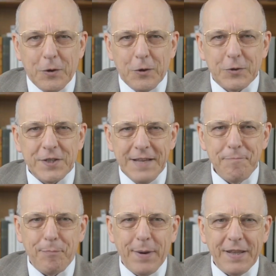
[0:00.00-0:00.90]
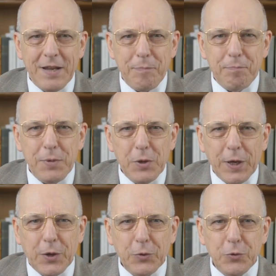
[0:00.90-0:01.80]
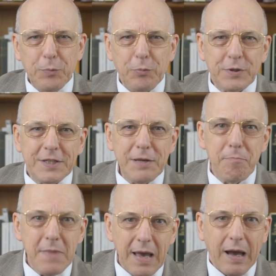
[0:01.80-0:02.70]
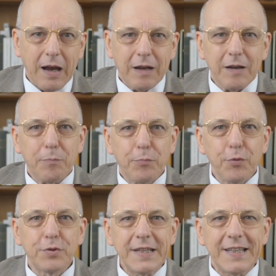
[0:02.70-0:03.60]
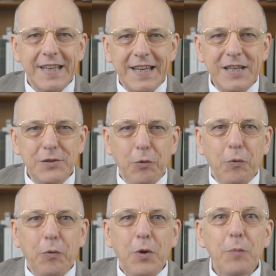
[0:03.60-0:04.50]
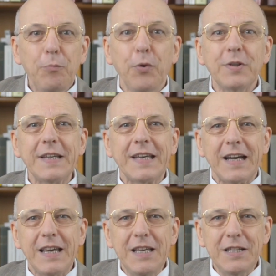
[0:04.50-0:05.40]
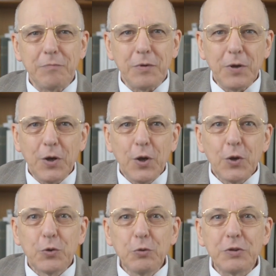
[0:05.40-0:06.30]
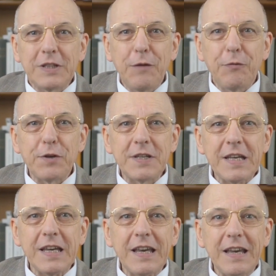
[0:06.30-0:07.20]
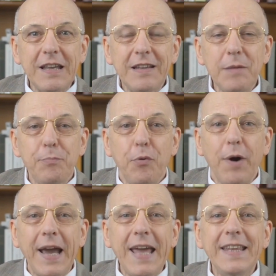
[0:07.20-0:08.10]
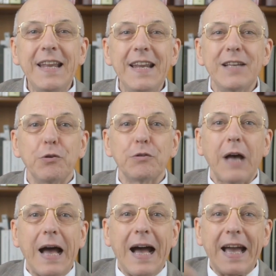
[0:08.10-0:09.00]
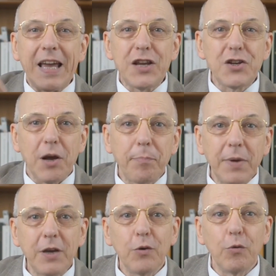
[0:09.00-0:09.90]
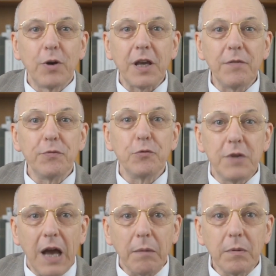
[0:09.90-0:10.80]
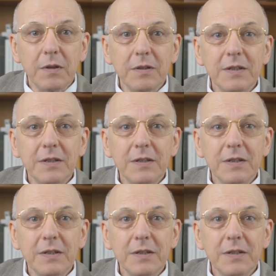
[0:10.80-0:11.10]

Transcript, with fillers: Le saint Padre Pio est connu pour ses miracles, pour ses guérisons, pour ses charismes. Tout ce qu'il faisait était pour aider les autres à échapper aux griffes du diable.